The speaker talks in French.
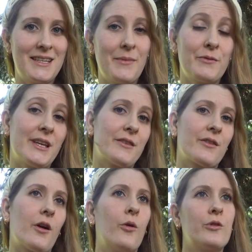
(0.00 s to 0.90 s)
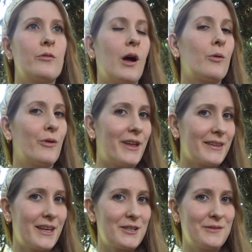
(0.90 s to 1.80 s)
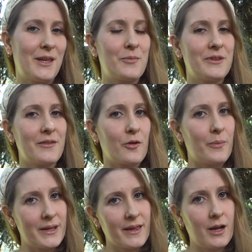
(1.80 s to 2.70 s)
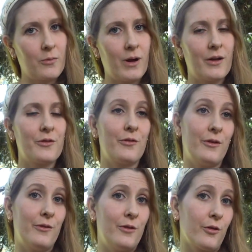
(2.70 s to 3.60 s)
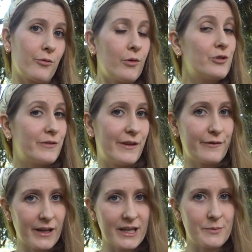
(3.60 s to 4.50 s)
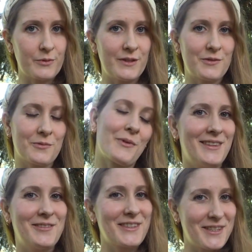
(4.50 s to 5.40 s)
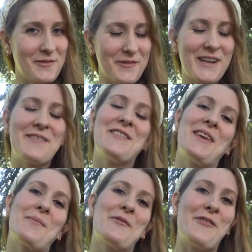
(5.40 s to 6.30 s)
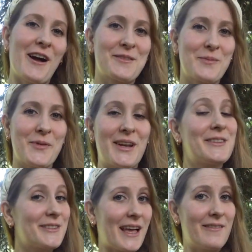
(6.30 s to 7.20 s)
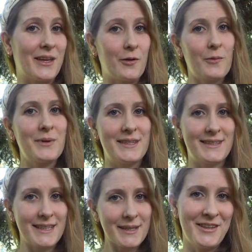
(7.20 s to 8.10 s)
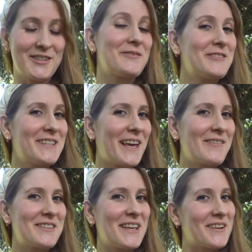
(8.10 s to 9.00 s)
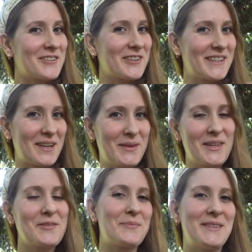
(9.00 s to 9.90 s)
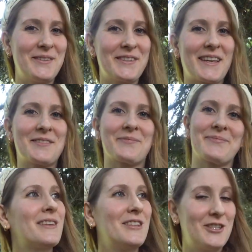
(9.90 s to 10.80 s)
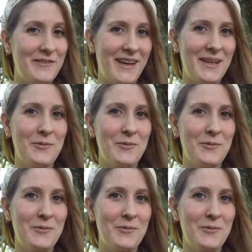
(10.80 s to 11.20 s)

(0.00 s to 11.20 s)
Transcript: jamais vous êtes en Haute-Loire ou en Ardèche, vous n'êtes peut-être pas très loin de l'endroit où je vais faire l'exposition, donc si vous voulez venir me voir à ce moment-là, ce sera avec grand plaisir. Je vous dirai où c'est quand j'aurai terminé toutes mes illustrations. Je vais aller